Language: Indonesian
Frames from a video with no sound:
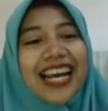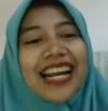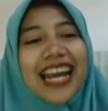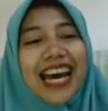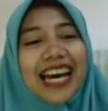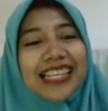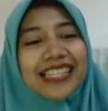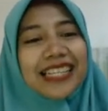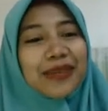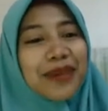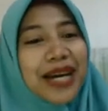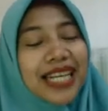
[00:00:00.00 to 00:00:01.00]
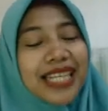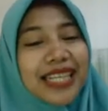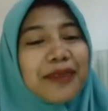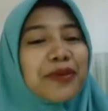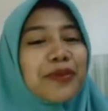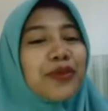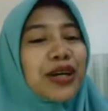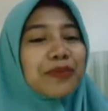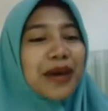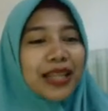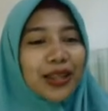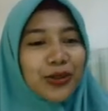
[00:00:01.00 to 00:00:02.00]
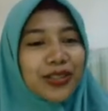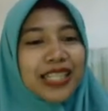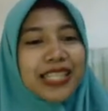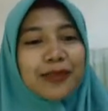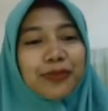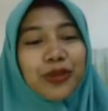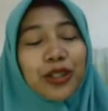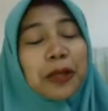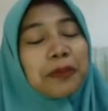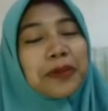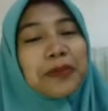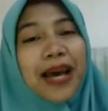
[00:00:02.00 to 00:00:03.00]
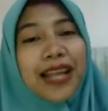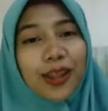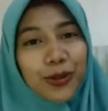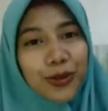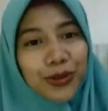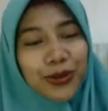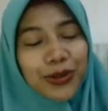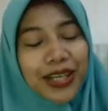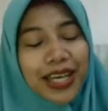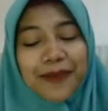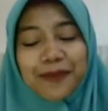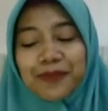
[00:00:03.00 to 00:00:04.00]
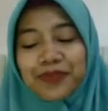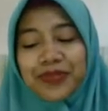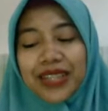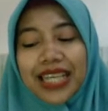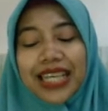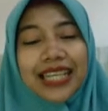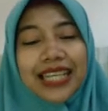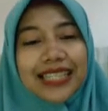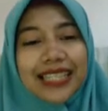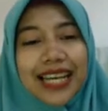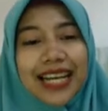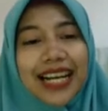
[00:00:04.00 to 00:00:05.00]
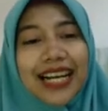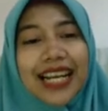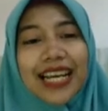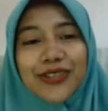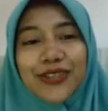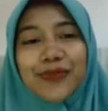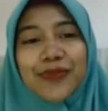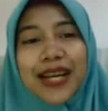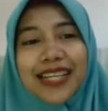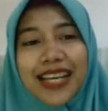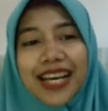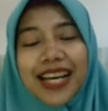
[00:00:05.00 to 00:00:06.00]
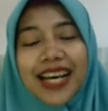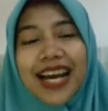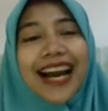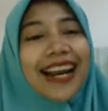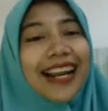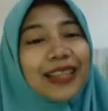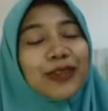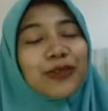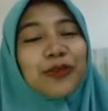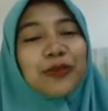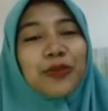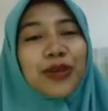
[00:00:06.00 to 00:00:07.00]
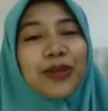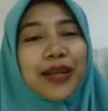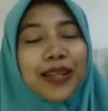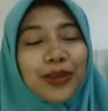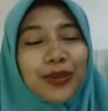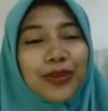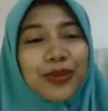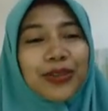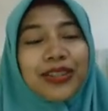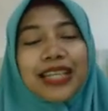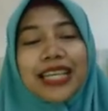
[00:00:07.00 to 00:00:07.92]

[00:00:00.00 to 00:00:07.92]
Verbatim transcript: Nah, seniman yang membuat patung disebut pematung, ya. Sekarang lanjut pada alat untuk membuat patung.